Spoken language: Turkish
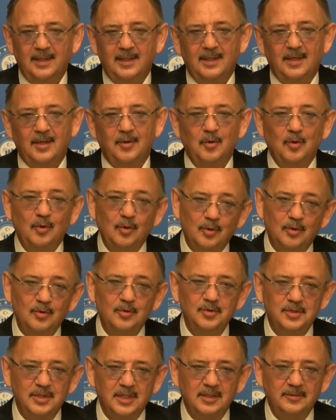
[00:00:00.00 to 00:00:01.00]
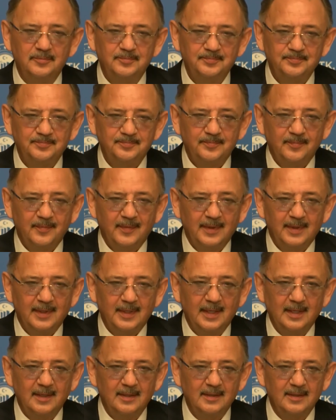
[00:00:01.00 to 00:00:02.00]
E öyle olunca
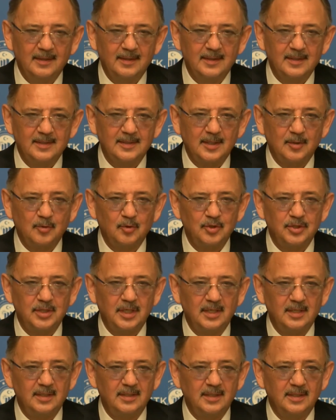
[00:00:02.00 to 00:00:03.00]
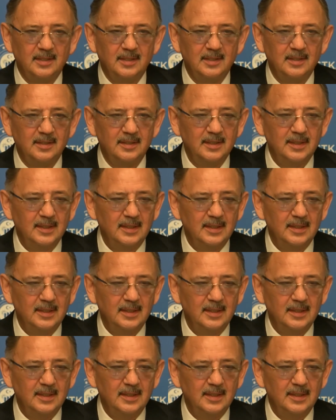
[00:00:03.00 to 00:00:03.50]
değerli arkadaşlar o şehirdeki